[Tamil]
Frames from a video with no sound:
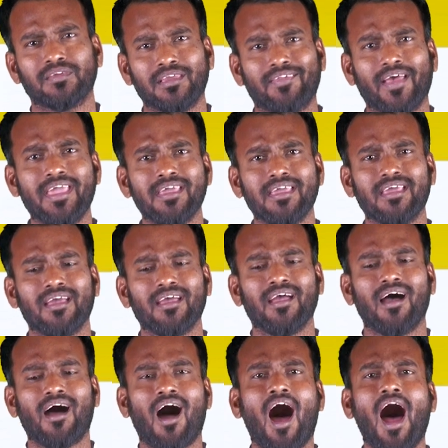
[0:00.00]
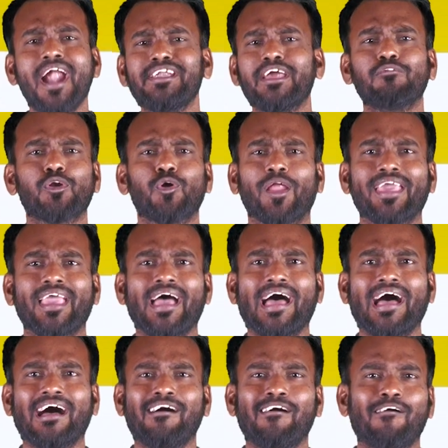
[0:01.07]
இதை ஆண்டவருடைய
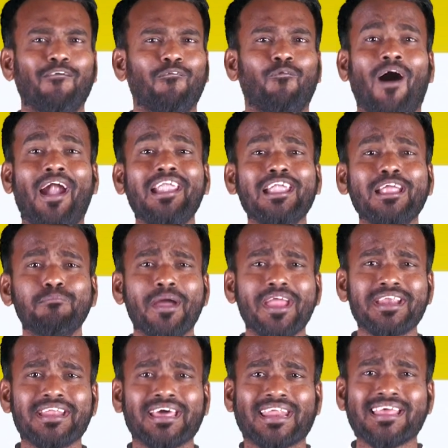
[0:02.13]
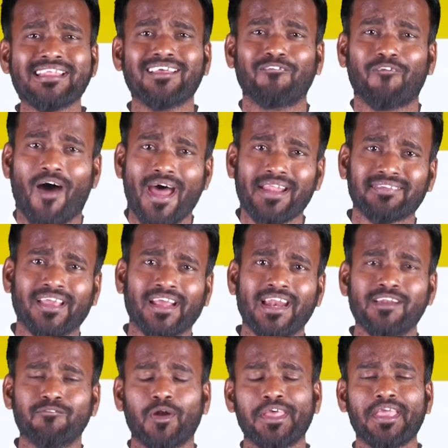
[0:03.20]
வல்லமை நிறைந்த
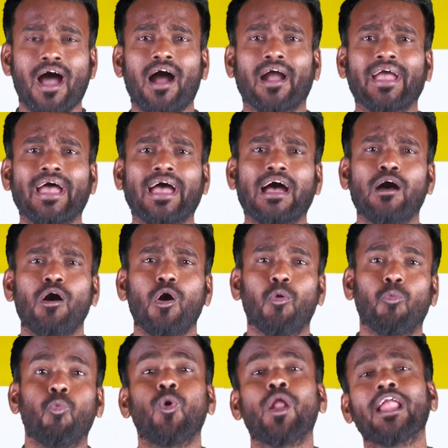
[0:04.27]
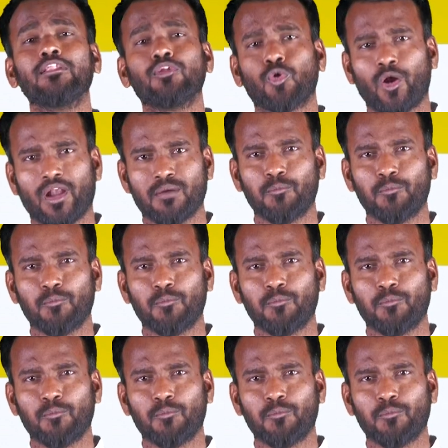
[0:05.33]
வார்த்தைகளின் வழியாக உணர்ந்து கொள்ள